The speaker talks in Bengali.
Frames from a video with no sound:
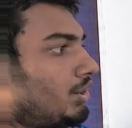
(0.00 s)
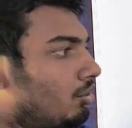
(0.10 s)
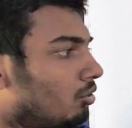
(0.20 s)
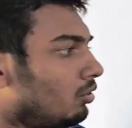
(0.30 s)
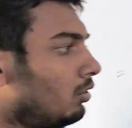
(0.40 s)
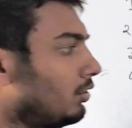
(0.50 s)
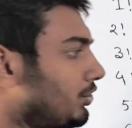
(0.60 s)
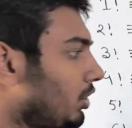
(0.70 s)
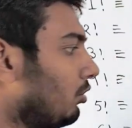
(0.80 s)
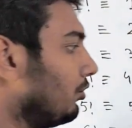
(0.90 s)
জিরো
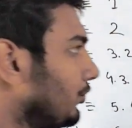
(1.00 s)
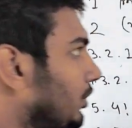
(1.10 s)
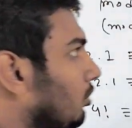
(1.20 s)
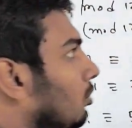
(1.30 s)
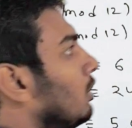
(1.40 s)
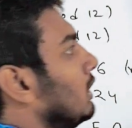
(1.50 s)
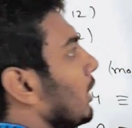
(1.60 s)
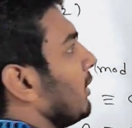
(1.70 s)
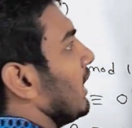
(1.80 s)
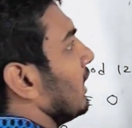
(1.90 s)
জিরো জিরো
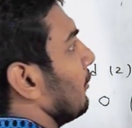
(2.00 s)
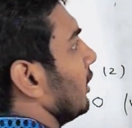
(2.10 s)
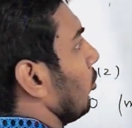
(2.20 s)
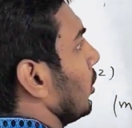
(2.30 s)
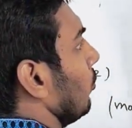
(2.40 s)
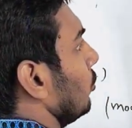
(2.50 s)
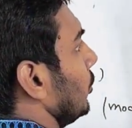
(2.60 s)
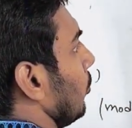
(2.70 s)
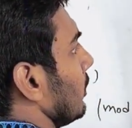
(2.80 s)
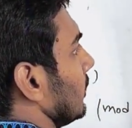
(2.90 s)
তার মানে এখানে আমাদের অনেকগুলো
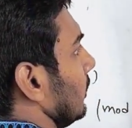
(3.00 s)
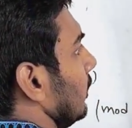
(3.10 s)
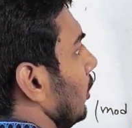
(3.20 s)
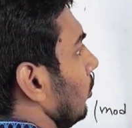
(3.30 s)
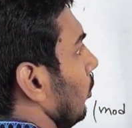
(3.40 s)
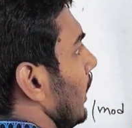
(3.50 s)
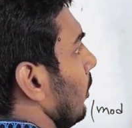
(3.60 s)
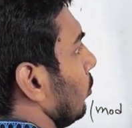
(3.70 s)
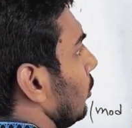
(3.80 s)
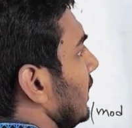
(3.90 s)
জিরো আছে তো
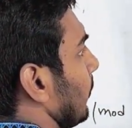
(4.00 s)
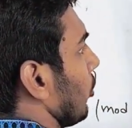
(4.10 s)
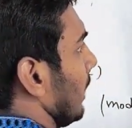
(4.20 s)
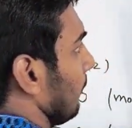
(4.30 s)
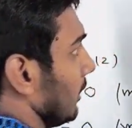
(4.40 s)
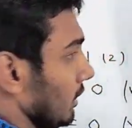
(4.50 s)
এগুলো তো হিসাব করে লাভ